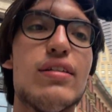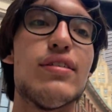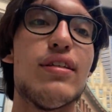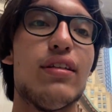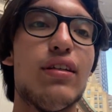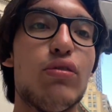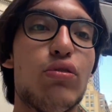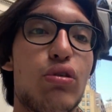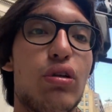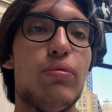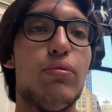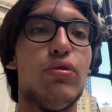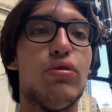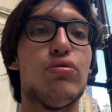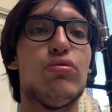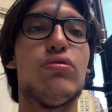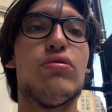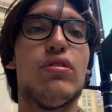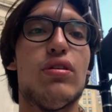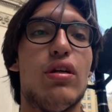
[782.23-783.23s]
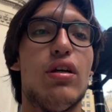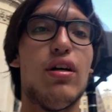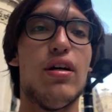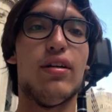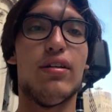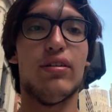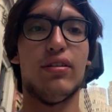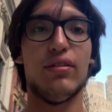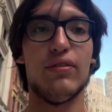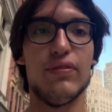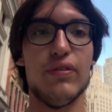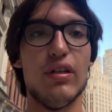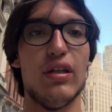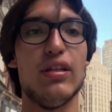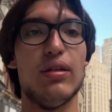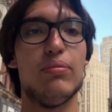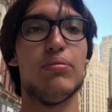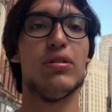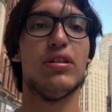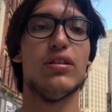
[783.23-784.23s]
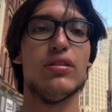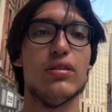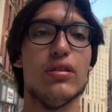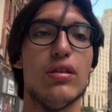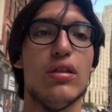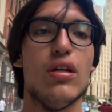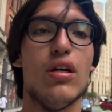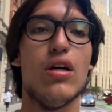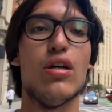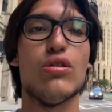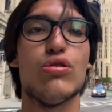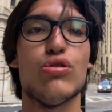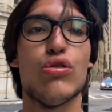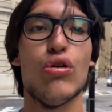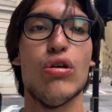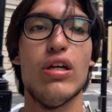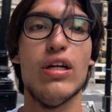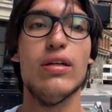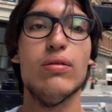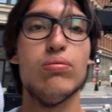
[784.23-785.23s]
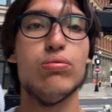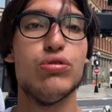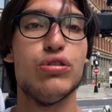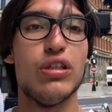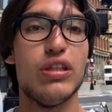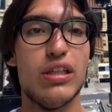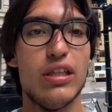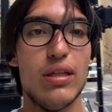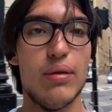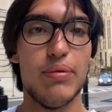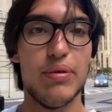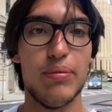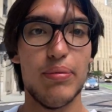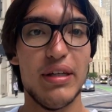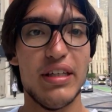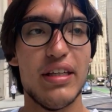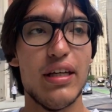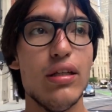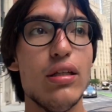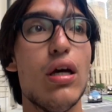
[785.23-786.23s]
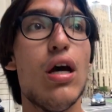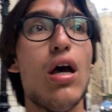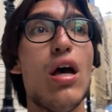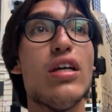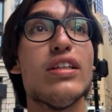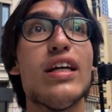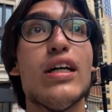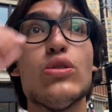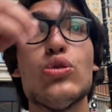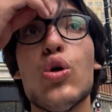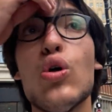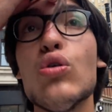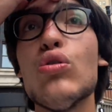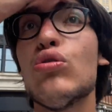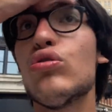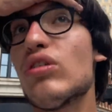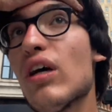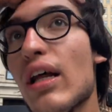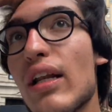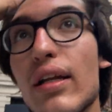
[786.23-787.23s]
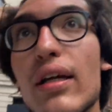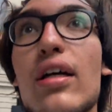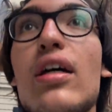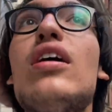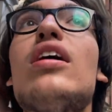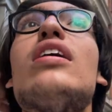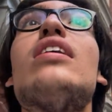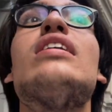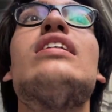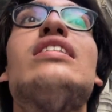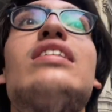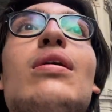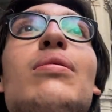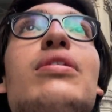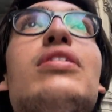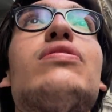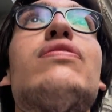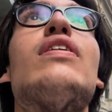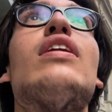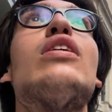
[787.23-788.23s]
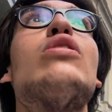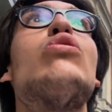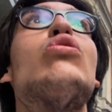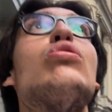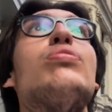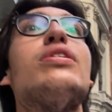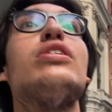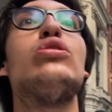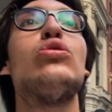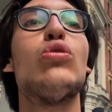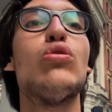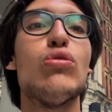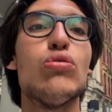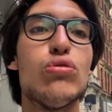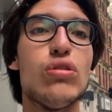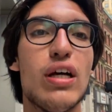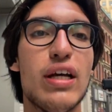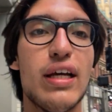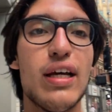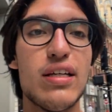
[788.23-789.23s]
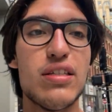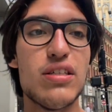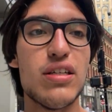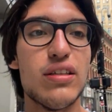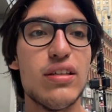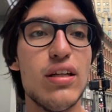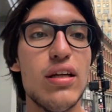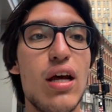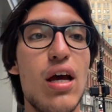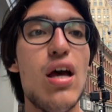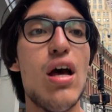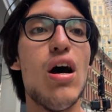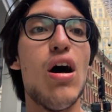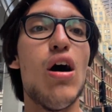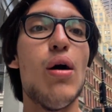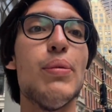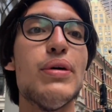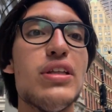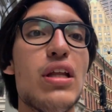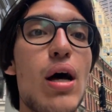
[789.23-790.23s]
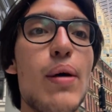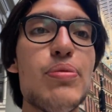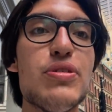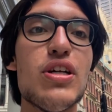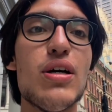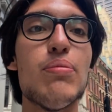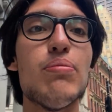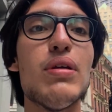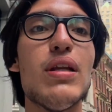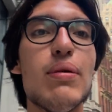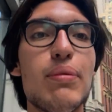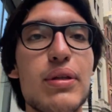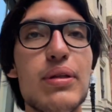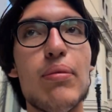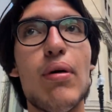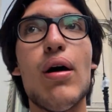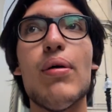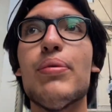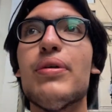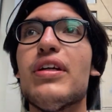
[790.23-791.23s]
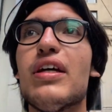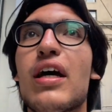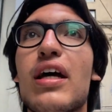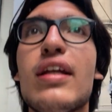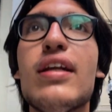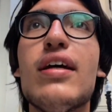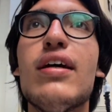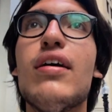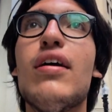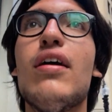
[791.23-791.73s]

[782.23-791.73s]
zaten görebiliyorsunuz arka tarafından. Şöyle bu şekilde bir mekan. Yani çok güzel izlemesi falan yürümesi çok güzel gerçekten. Ama ne yapacağımı bilemedim abi. Yani